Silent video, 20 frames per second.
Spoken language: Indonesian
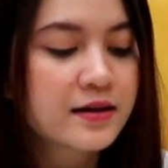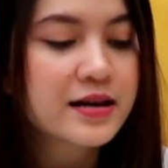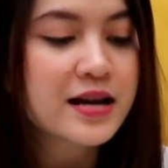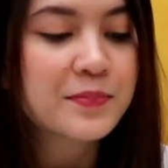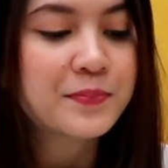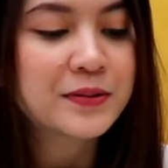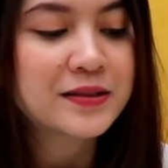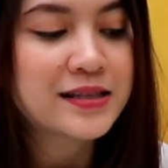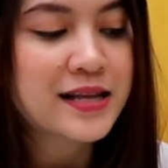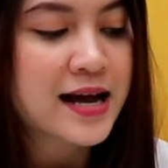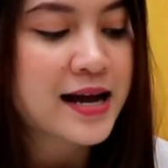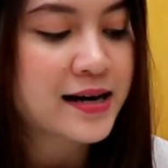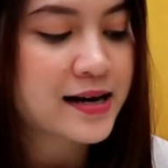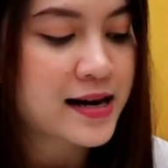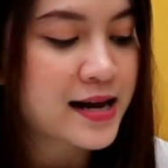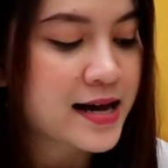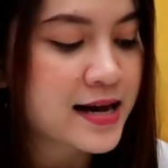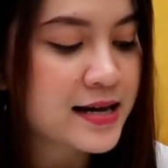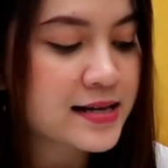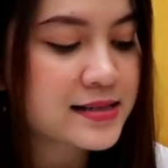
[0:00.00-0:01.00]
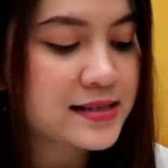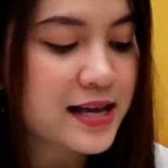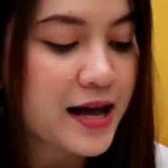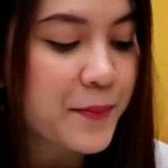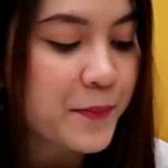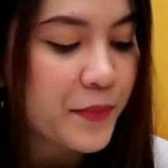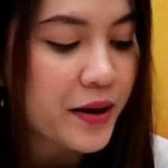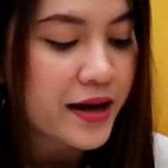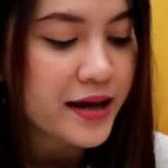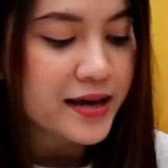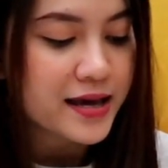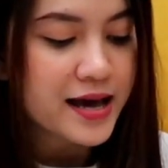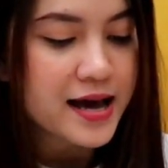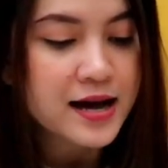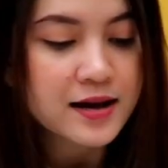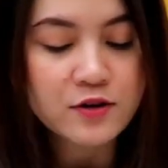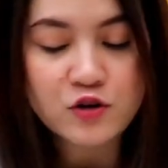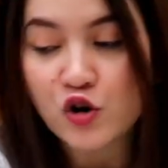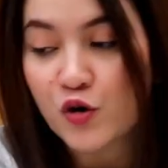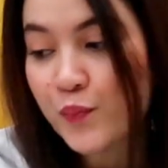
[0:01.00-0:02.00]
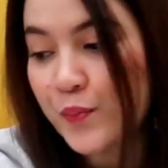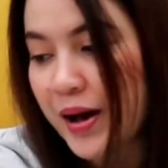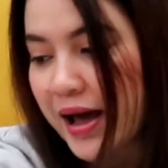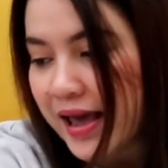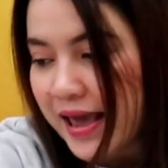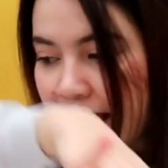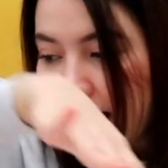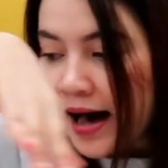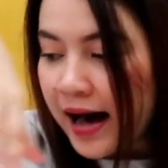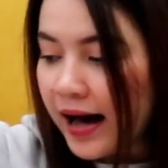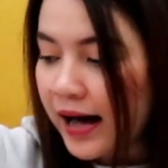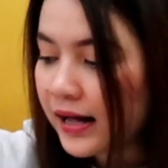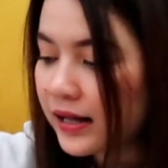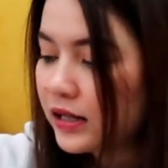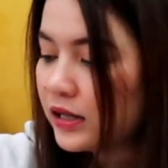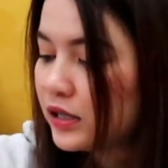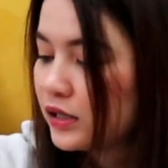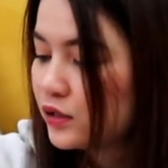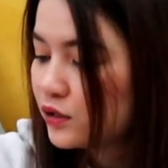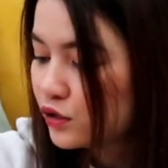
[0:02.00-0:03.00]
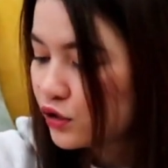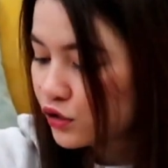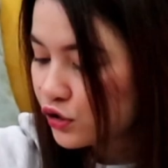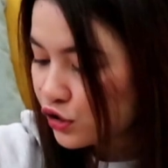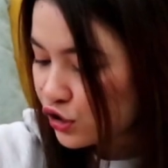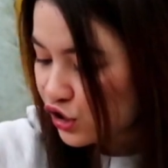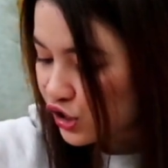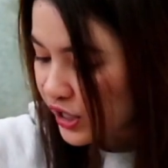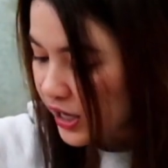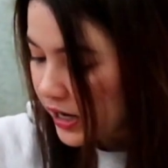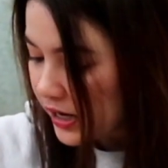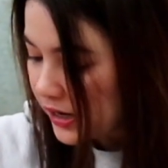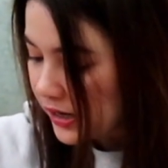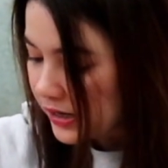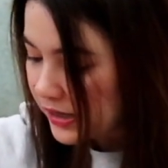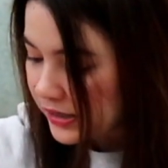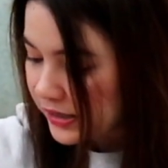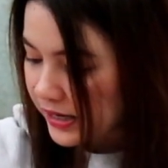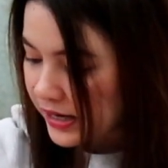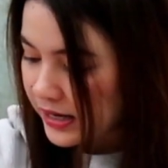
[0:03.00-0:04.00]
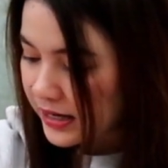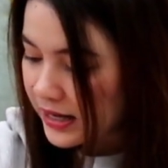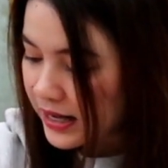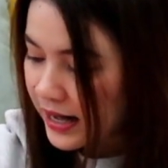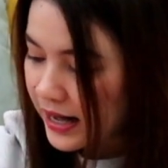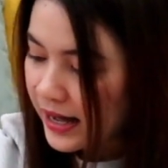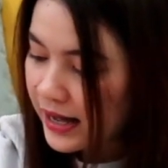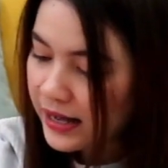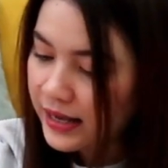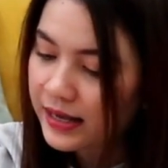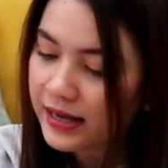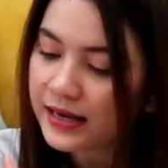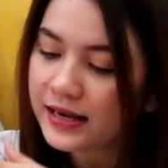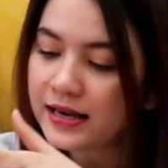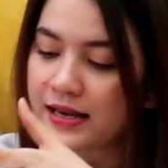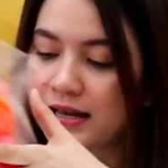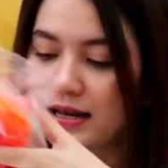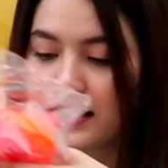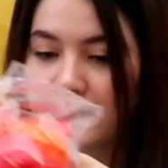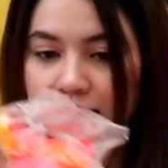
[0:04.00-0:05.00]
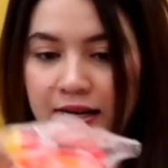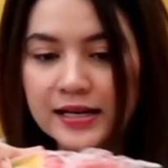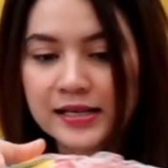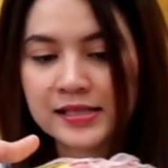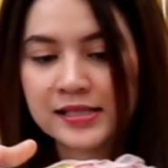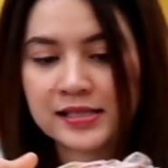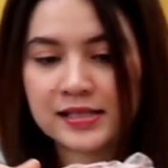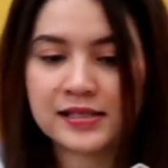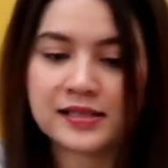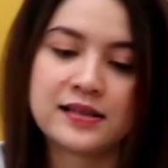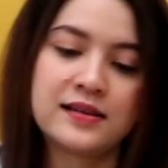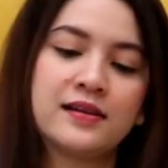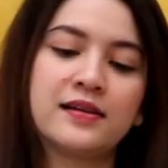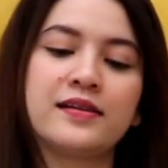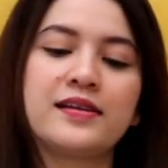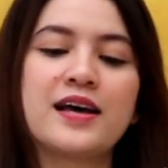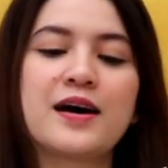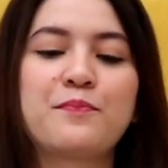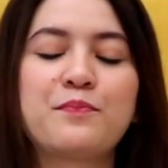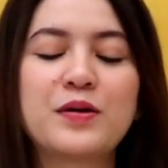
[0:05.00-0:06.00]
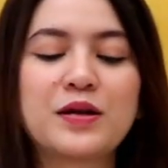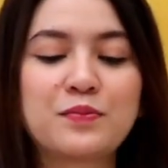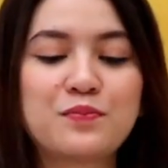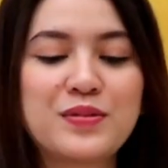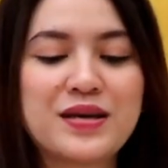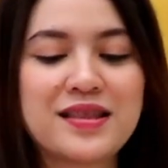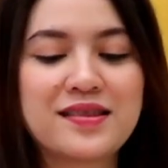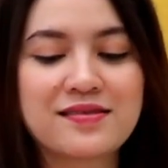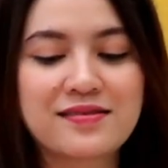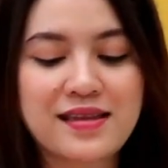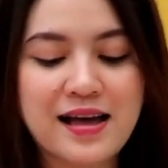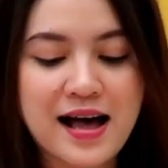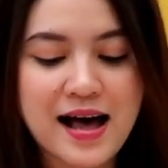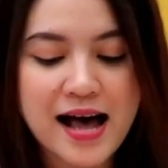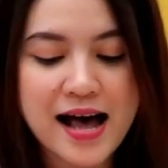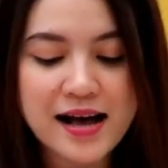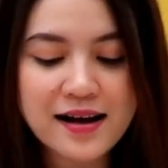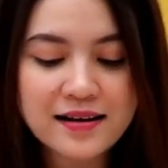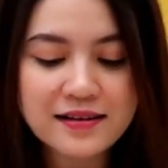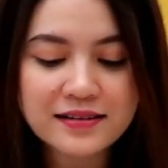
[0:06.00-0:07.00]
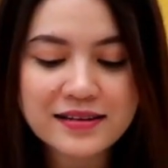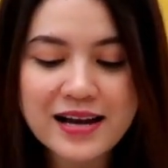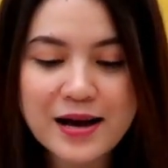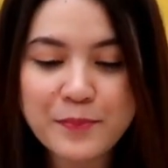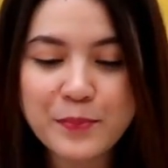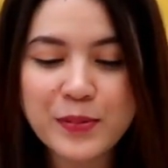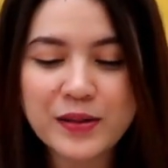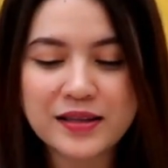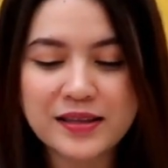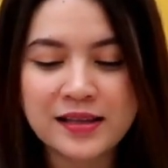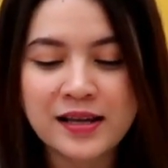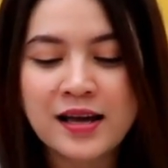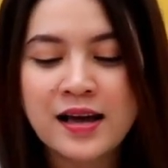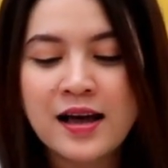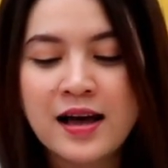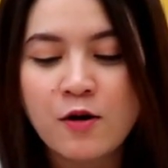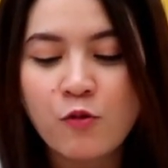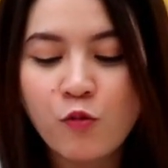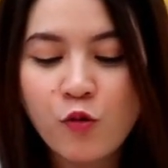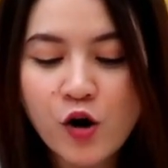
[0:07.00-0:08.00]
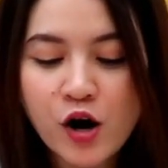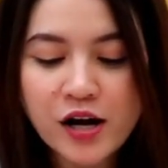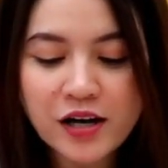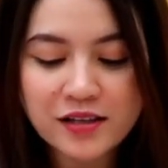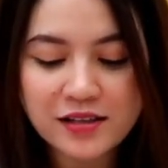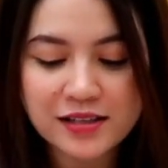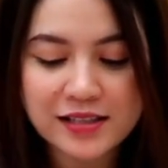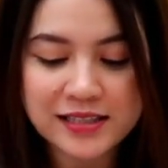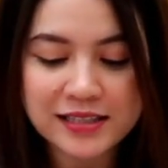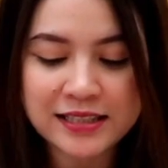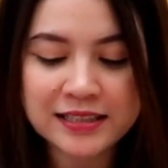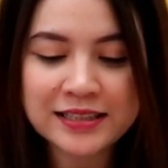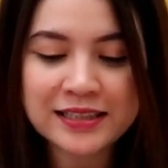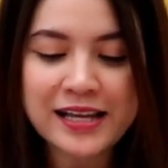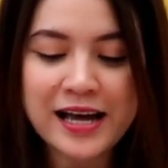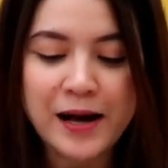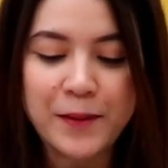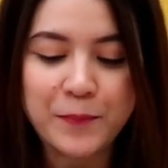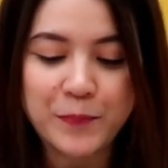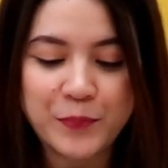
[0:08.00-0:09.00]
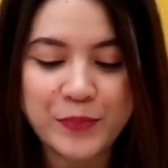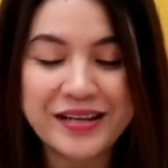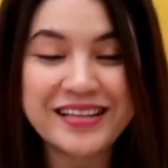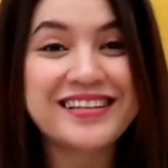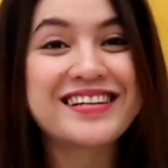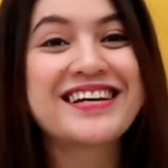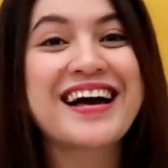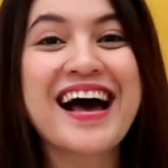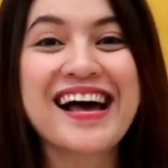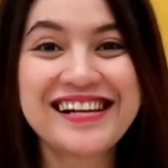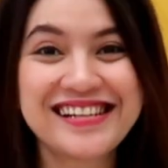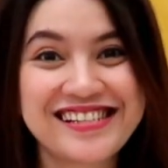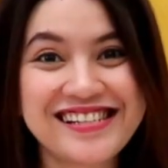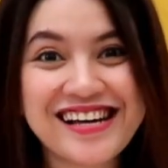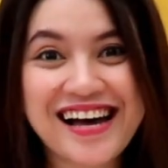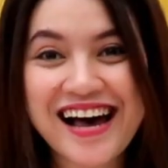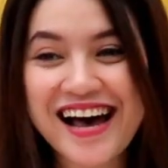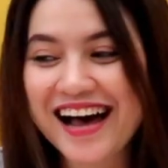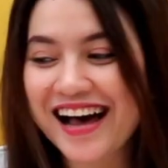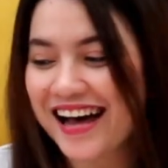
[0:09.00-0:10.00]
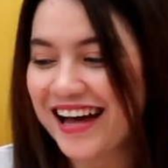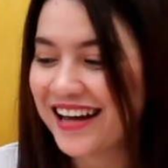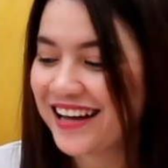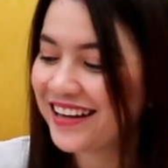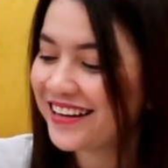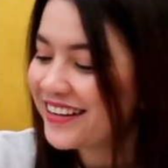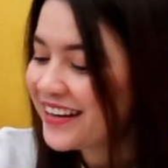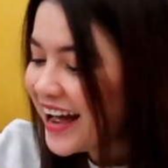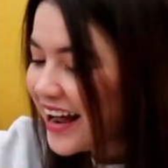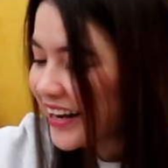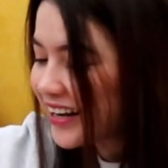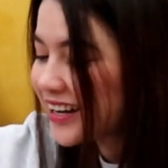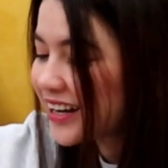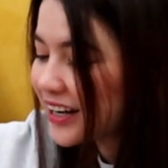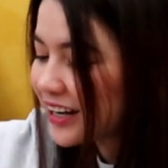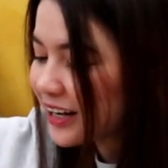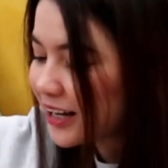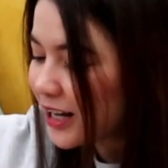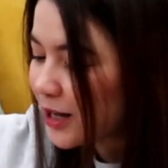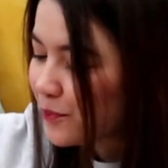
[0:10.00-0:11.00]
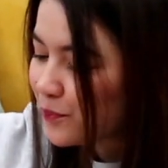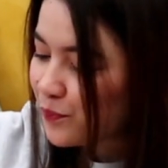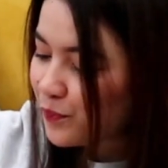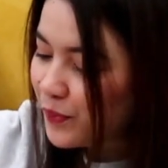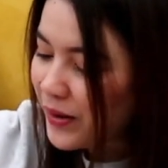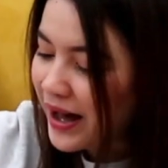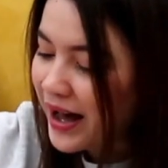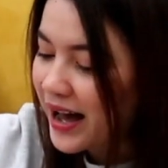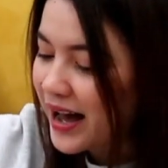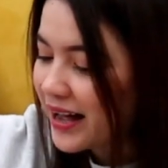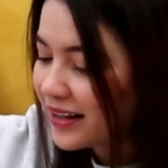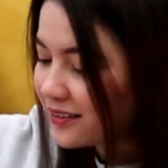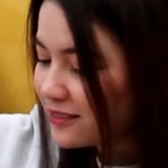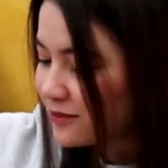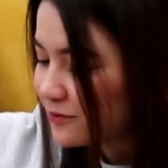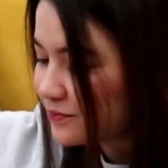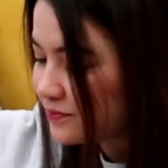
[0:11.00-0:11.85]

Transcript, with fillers: dapat nanas sama yang domba ya. Terus yang ketiga ini ya guys, dapat bintang, dapat wortel, dapat gajah. Dan yang keempat